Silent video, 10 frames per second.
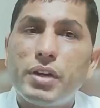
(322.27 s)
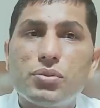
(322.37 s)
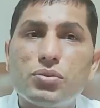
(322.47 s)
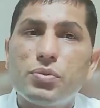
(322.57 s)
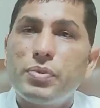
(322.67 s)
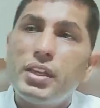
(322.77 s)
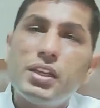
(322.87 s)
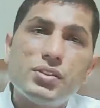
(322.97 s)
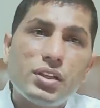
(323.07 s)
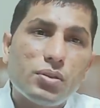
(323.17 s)
पांच सौ रुपये
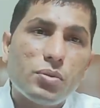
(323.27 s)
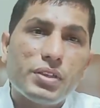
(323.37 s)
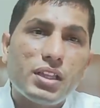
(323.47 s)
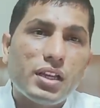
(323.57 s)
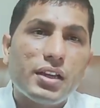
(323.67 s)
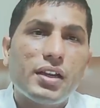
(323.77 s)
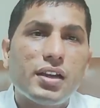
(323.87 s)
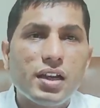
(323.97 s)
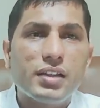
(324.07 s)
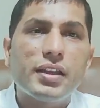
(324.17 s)
नहीं एजेंट को पता लगे
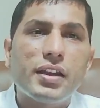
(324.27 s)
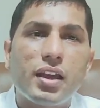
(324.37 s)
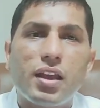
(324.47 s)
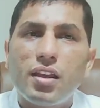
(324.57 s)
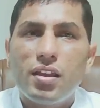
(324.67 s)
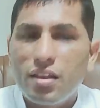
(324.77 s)
डेढ़ लाख दे रहा है